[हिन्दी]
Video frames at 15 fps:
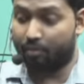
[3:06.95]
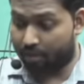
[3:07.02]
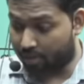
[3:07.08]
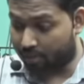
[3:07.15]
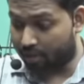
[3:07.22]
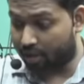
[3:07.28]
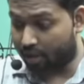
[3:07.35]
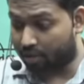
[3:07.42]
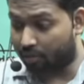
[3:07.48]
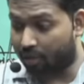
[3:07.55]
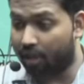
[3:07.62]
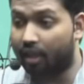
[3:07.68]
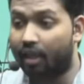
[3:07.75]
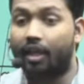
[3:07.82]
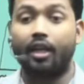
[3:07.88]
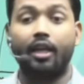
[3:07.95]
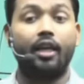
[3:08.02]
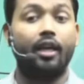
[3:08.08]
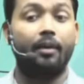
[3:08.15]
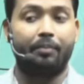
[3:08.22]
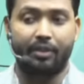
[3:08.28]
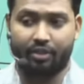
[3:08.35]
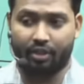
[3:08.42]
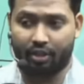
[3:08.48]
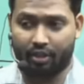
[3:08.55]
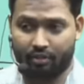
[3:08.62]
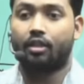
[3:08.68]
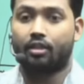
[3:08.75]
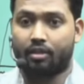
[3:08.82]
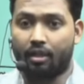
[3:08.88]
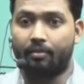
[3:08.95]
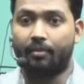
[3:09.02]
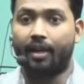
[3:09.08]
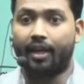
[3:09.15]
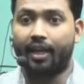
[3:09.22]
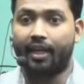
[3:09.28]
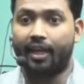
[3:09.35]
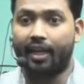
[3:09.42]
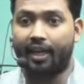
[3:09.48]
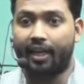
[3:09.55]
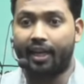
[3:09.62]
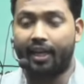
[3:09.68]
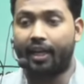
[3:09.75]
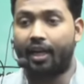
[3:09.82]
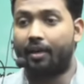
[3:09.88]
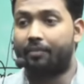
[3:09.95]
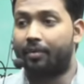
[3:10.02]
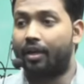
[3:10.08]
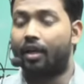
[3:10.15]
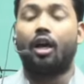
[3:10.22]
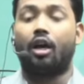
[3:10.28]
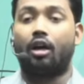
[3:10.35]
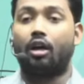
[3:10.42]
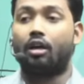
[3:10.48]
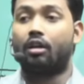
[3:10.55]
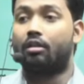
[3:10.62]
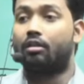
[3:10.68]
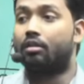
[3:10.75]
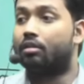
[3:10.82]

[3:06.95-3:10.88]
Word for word: जबरदस्त वकील एपी सिंह समझ में आ गया कि नहीं आ गया यहाँ पे और